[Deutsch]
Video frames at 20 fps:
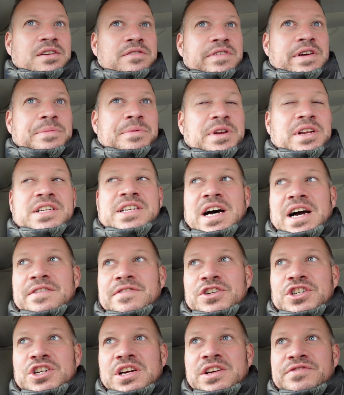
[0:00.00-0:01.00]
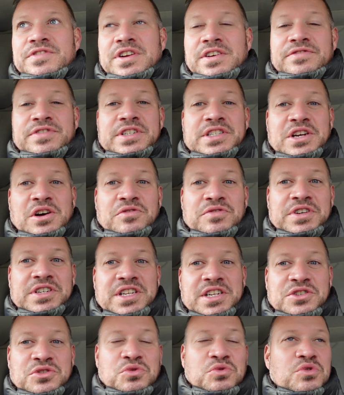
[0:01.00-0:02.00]
Werde mir den Tag wahrscheinlich wieder versauen, wenn ich
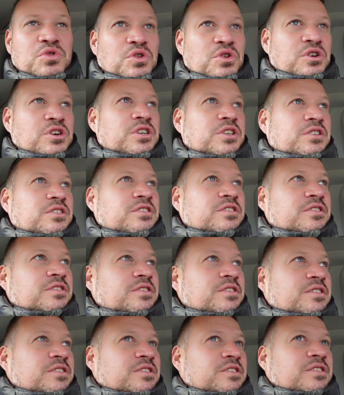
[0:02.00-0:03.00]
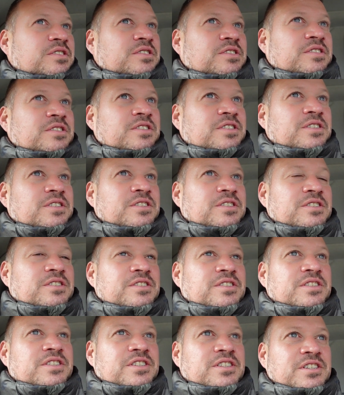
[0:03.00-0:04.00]
dazu gucke.
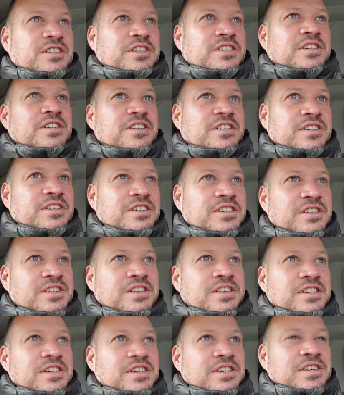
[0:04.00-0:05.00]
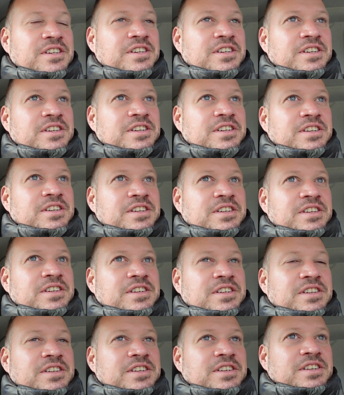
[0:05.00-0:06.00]
Und äh, das ist voll
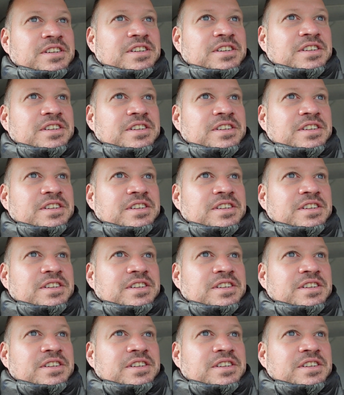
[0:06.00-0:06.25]
ausprobiert.